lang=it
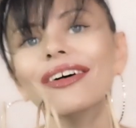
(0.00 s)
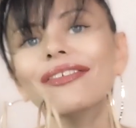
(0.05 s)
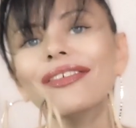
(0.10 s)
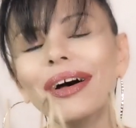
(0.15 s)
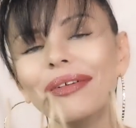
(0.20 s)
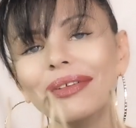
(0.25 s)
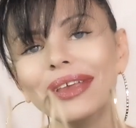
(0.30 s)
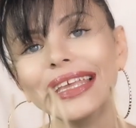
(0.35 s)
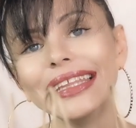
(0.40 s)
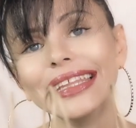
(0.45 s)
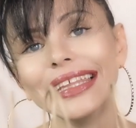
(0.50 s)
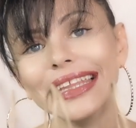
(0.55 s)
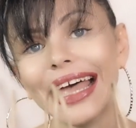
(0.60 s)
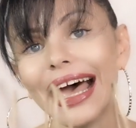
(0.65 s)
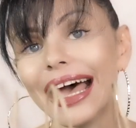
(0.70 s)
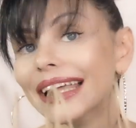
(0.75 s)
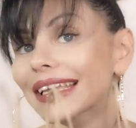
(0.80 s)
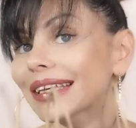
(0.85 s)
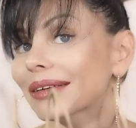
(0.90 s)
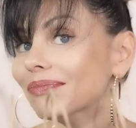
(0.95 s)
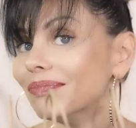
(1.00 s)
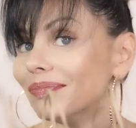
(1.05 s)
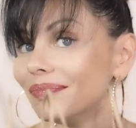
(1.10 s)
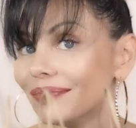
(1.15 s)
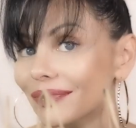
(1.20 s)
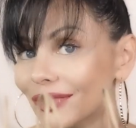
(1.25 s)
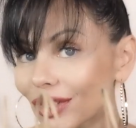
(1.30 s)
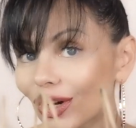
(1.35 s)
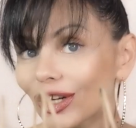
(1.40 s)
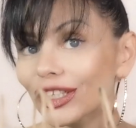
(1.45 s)
Va bene, dai.
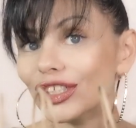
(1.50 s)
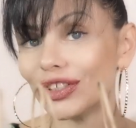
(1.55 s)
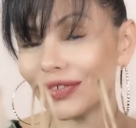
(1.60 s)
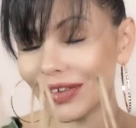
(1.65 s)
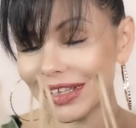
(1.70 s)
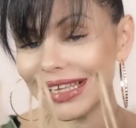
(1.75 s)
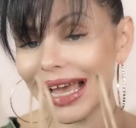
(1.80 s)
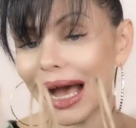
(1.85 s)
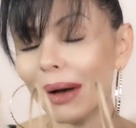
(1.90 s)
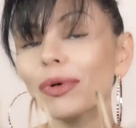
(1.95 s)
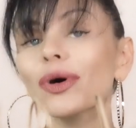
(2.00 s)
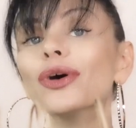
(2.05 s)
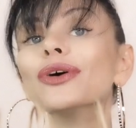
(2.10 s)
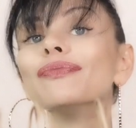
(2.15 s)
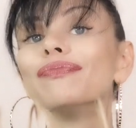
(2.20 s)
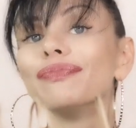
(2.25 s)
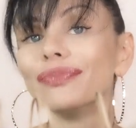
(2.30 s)
Noi ci vediamo